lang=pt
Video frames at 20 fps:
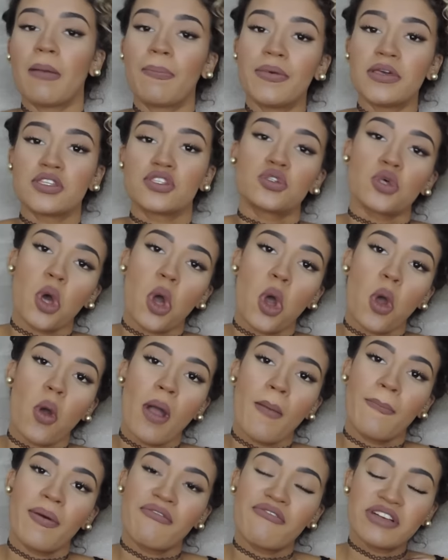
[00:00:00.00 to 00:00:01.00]
chama a
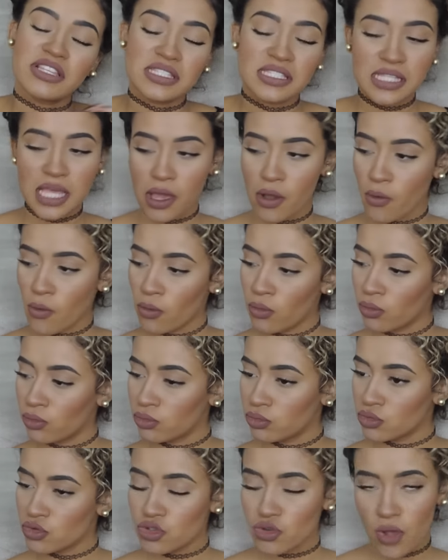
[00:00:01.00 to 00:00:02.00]
pessoa para fazer
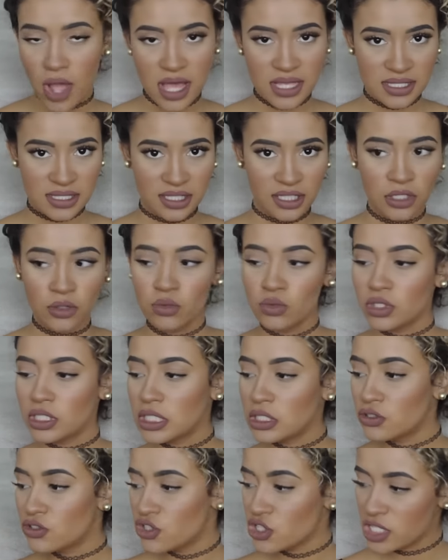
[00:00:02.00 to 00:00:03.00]
um churrasquinho,
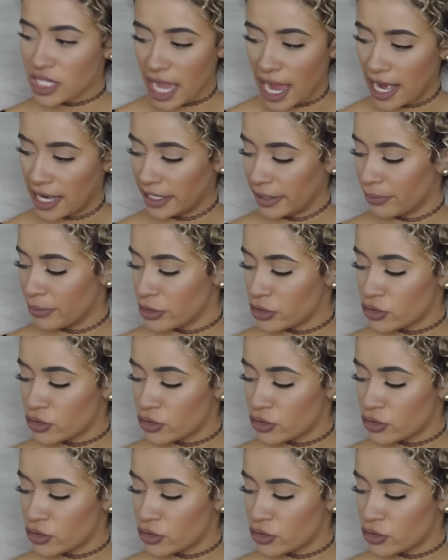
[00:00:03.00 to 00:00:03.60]
um quilo de carne.